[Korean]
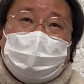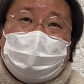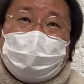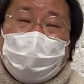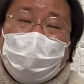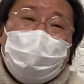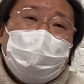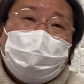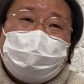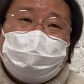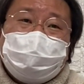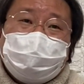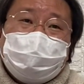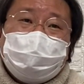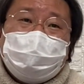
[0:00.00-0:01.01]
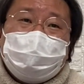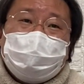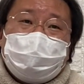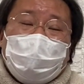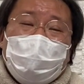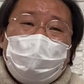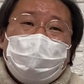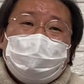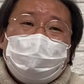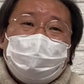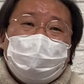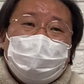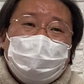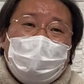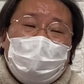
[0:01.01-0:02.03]
돕고
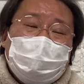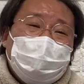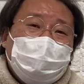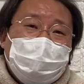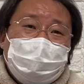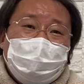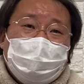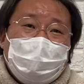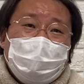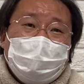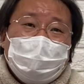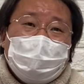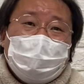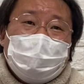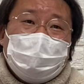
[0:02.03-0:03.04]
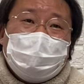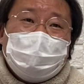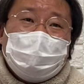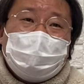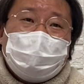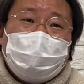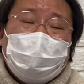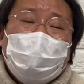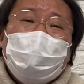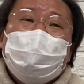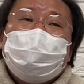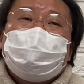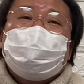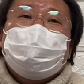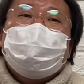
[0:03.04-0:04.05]
싶은 마음은 있지만
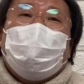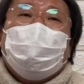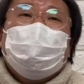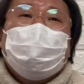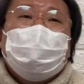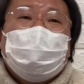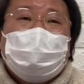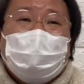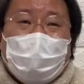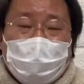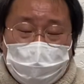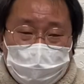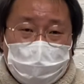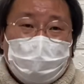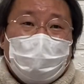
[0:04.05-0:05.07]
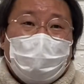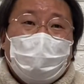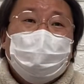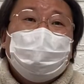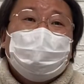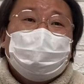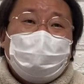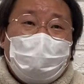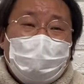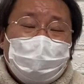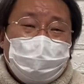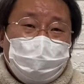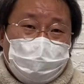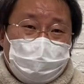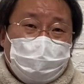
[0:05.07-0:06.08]
도울 수 없는
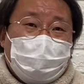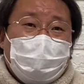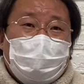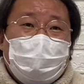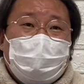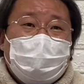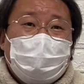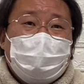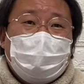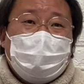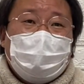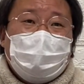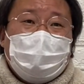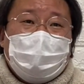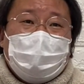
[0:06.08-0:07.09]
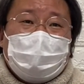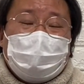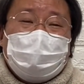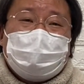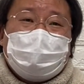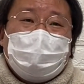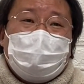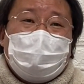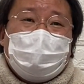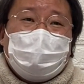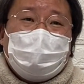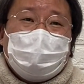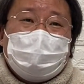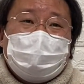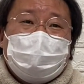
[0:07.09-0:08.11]
상황도 있구나. 그래서
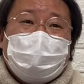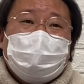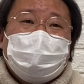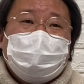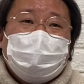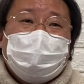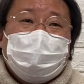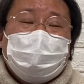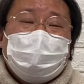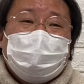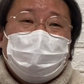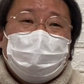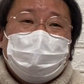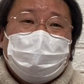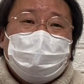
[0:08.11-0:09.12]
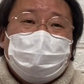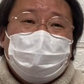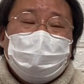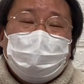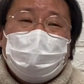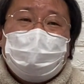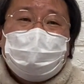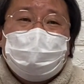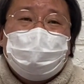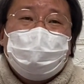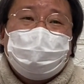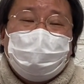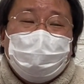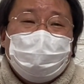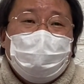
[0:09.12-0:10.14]
저는 이거는 뭐
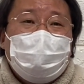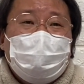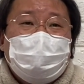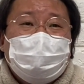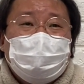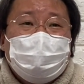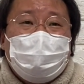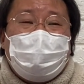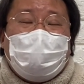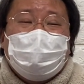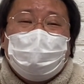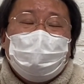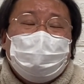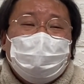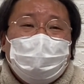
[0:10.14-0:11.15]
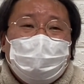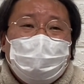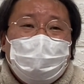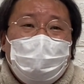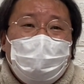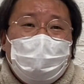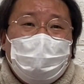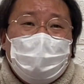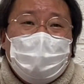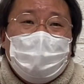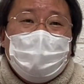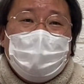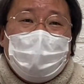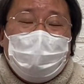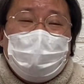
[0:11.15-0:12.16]
제 생각이지만 받아들이기에
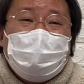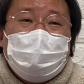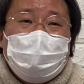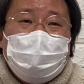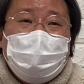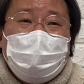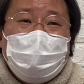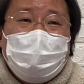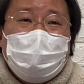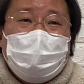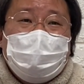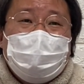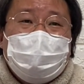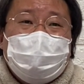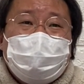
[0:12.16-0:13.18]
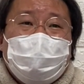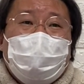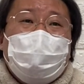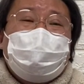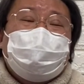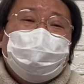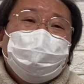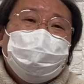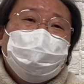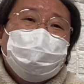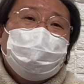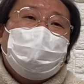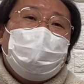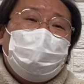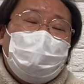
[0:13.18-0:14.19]
하나님이 더
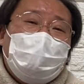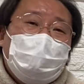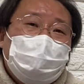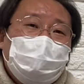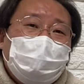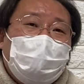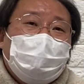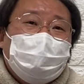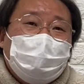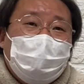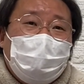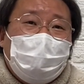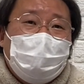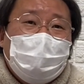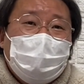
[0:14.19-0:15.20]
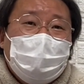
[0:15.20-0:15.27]
긍휼한 마음을 가지라,